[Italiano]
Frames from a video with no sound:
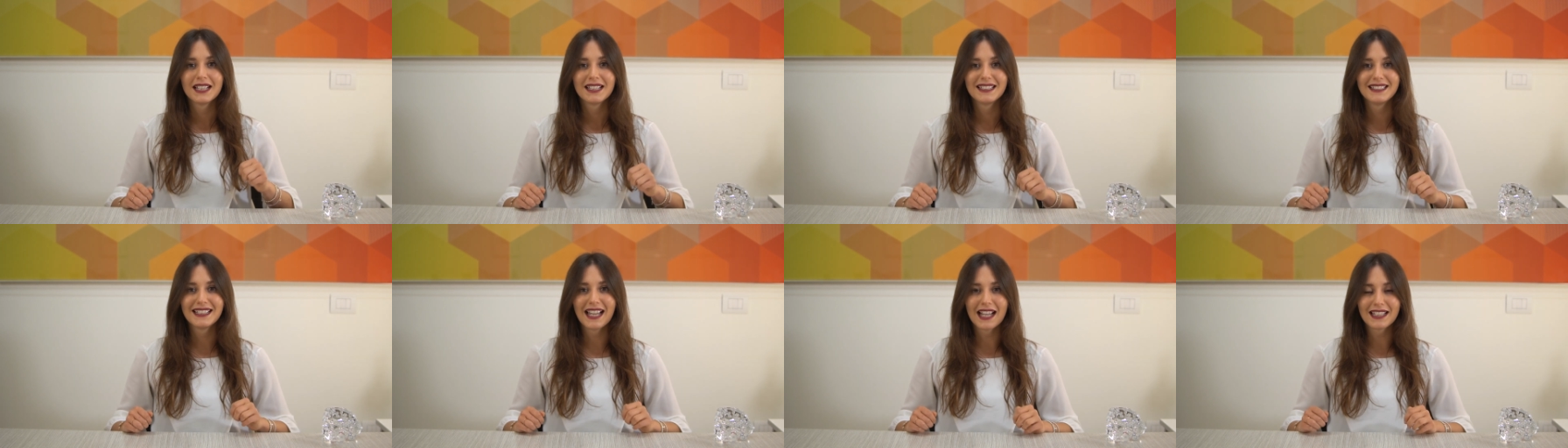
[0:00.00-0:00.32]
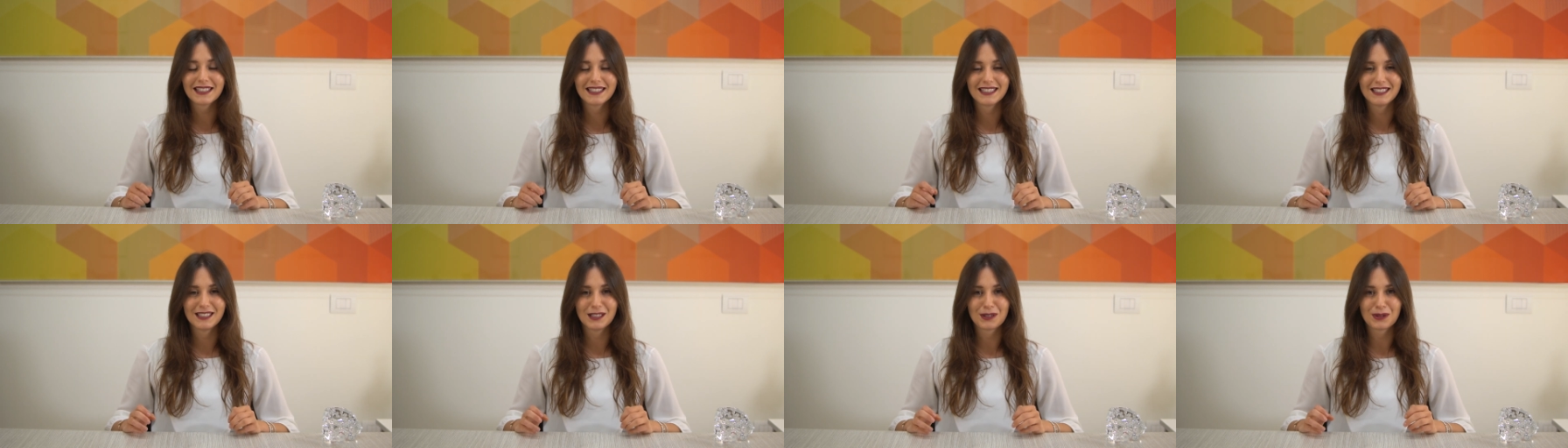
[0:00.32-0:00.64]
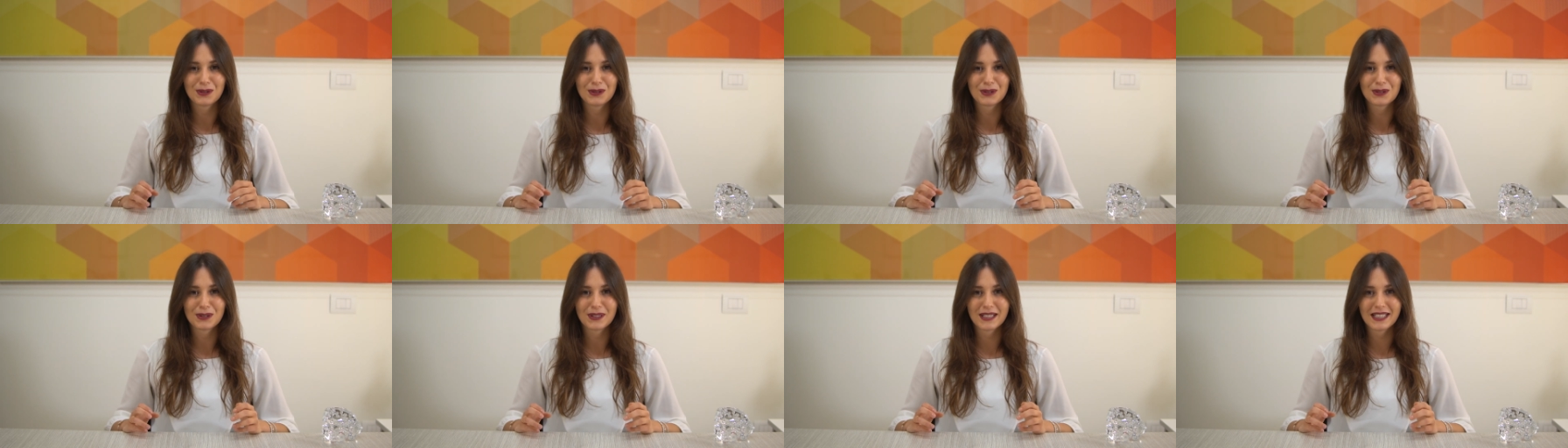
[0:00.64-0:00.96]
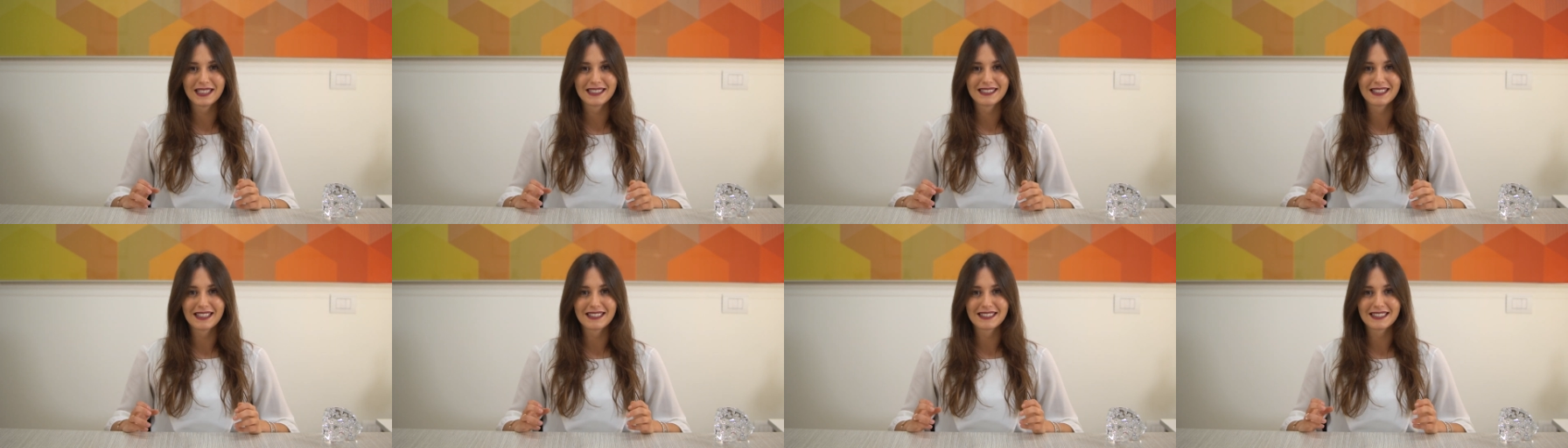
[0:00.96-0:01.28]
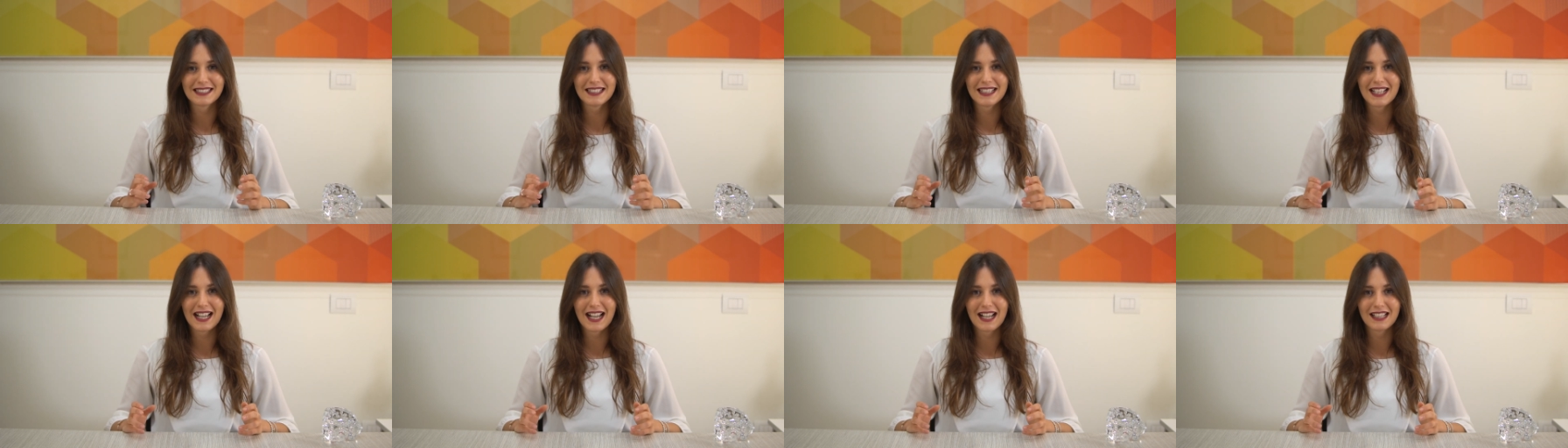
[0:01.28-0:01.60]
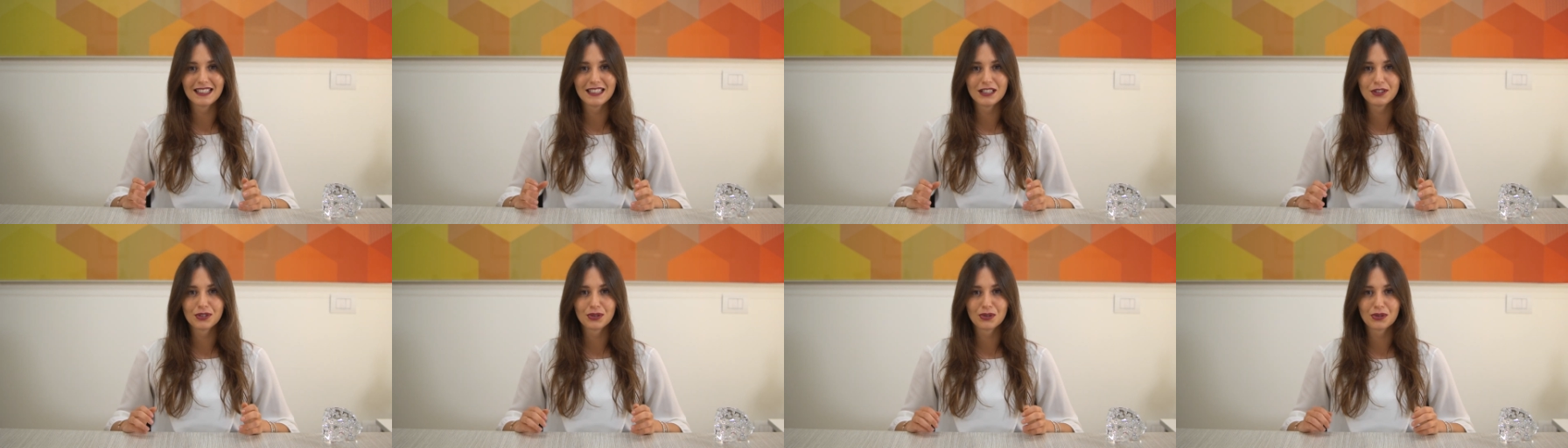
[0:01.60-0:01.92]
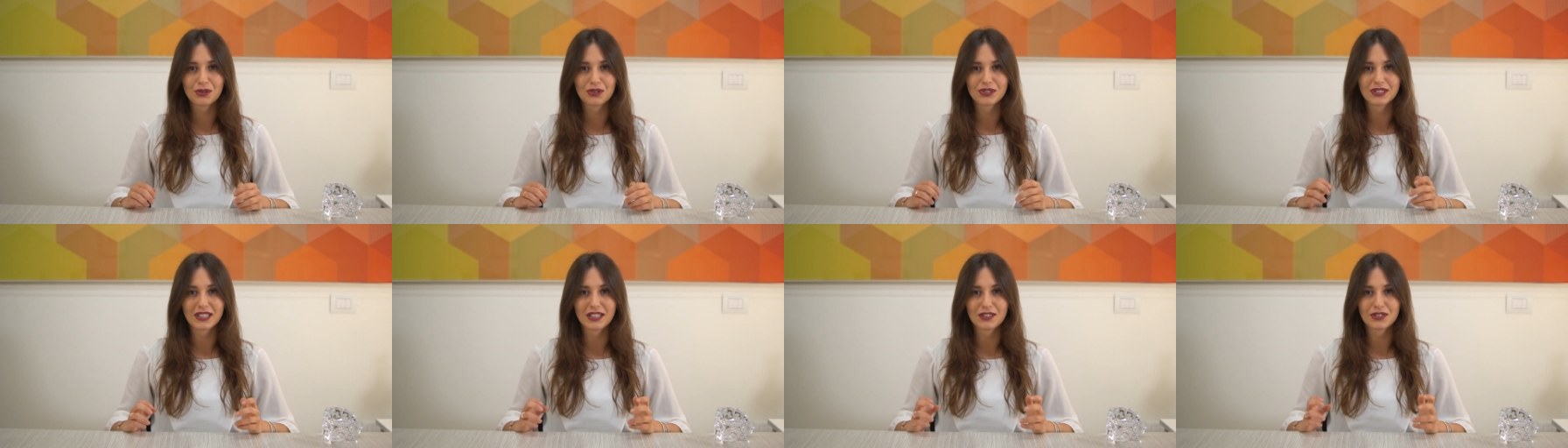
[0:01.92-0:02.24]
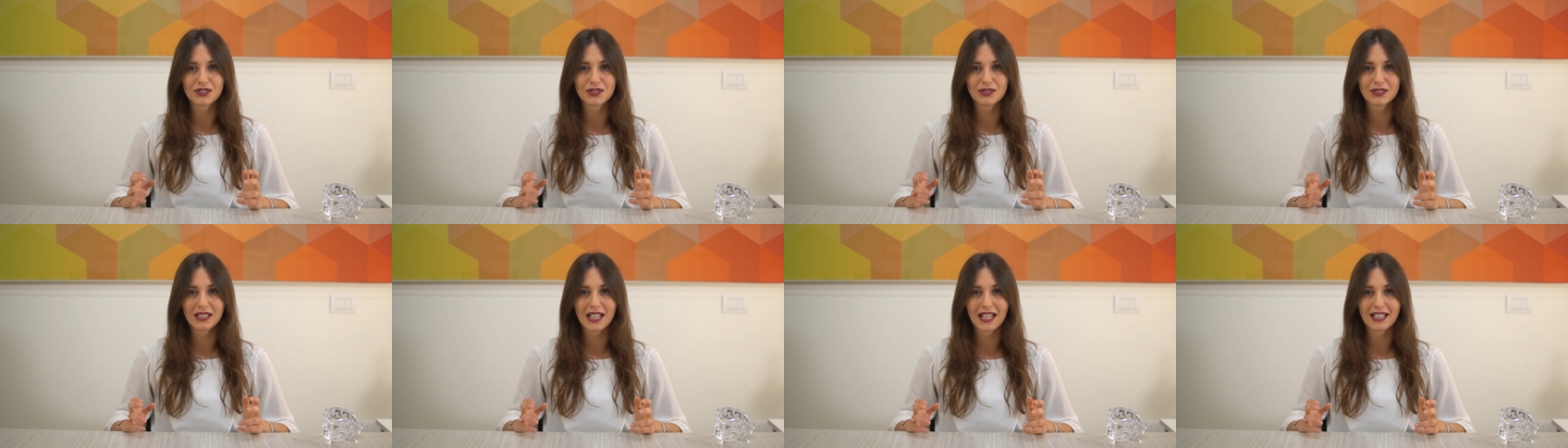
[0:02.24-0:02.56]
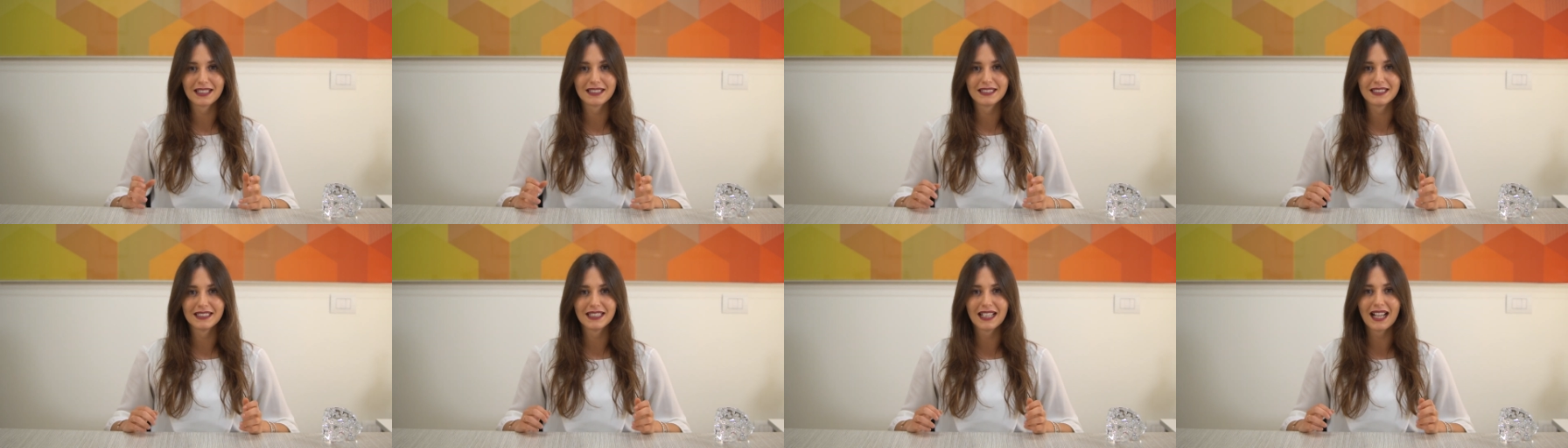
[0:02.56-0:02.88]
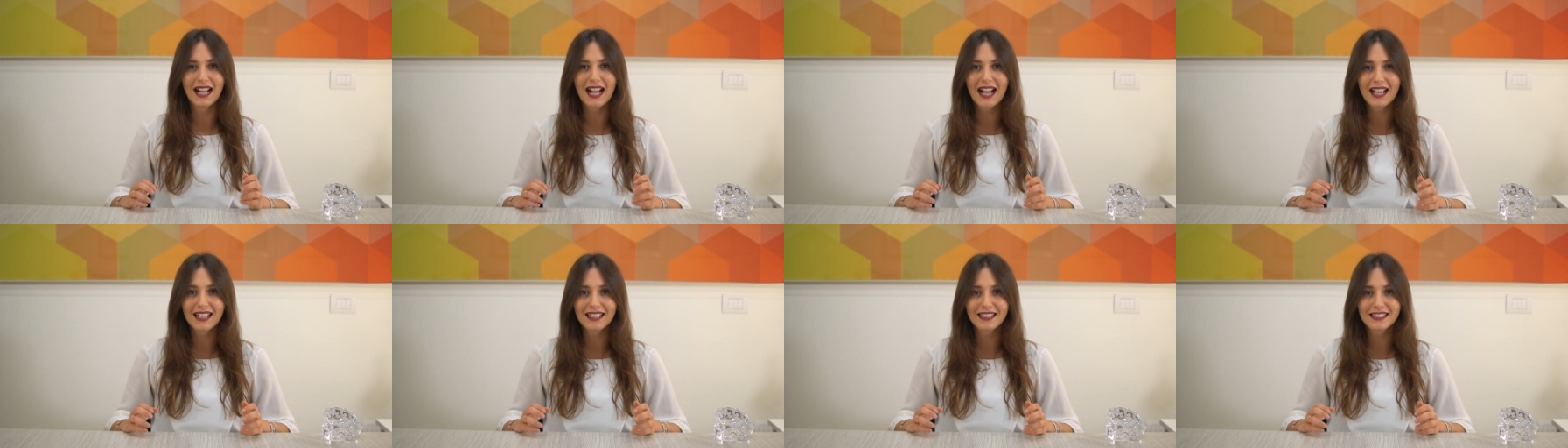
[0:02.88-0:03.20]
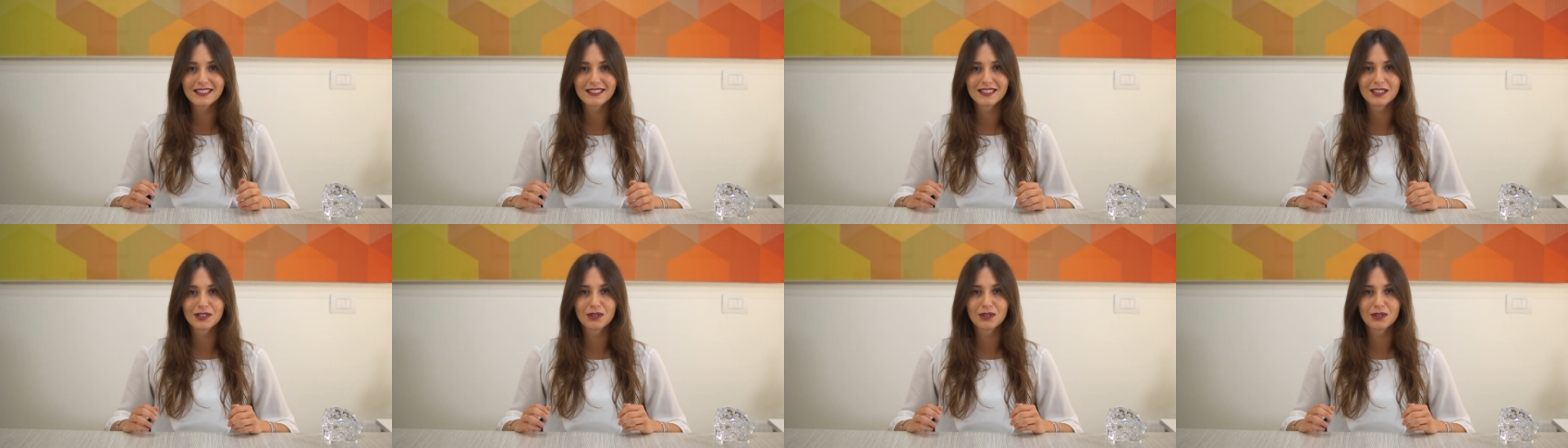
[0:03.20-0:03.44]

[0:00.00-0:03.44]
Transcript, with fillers: Gli atti di concorrenza sleale sono sanzionati anche